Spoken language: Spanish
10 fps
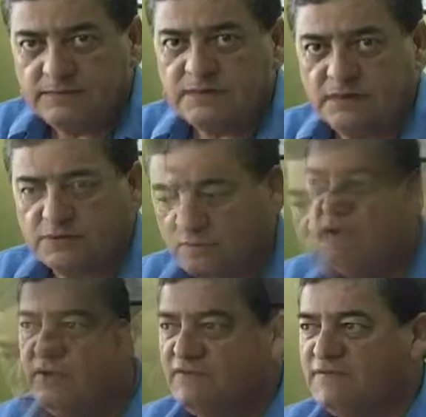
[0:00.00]
¿cierto?
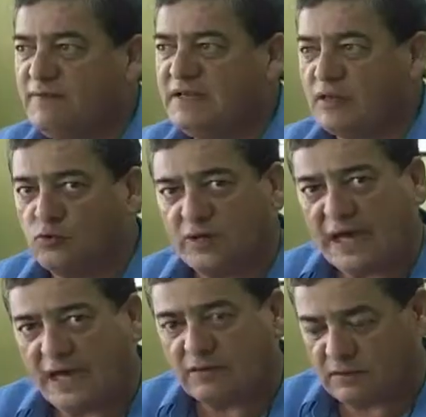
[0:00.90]
Familia
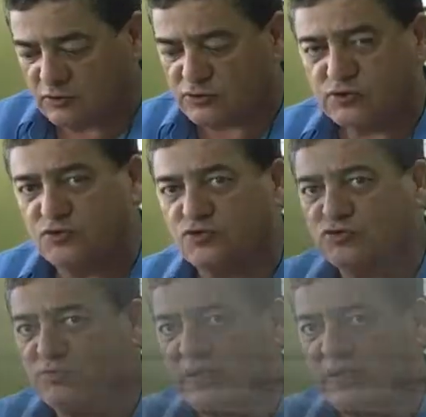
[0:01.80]
nuclear, cuando son, no son